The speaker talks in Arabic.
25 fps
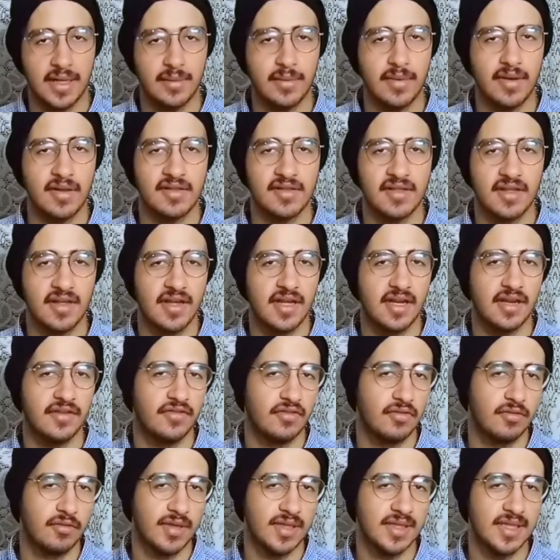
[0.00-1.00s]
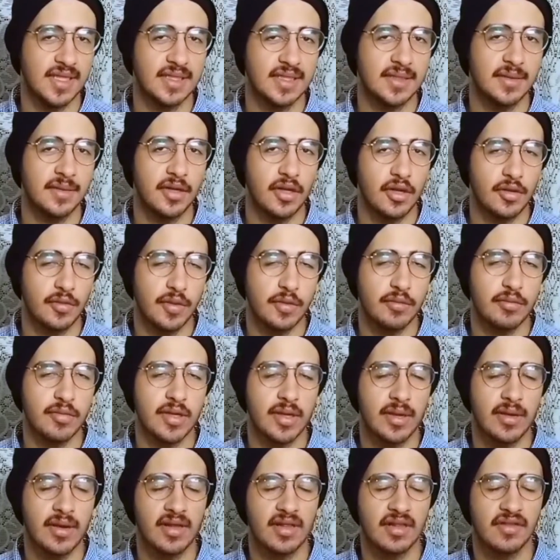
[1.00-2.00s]
الكاميرا الاساسيه هنا في الموبايل ده 48
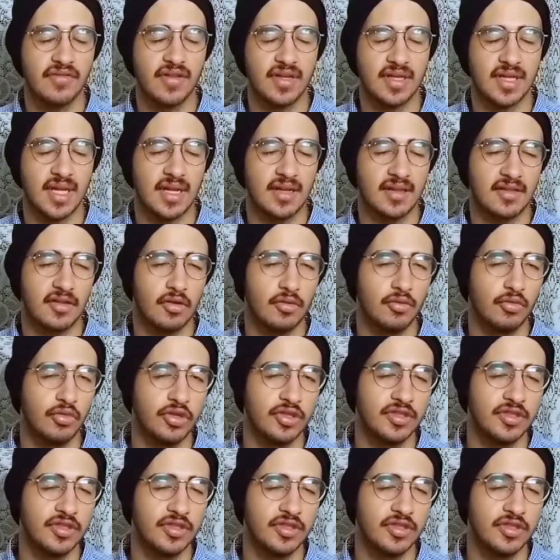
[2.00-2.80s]
ميجا بكسل بتاعت 1.8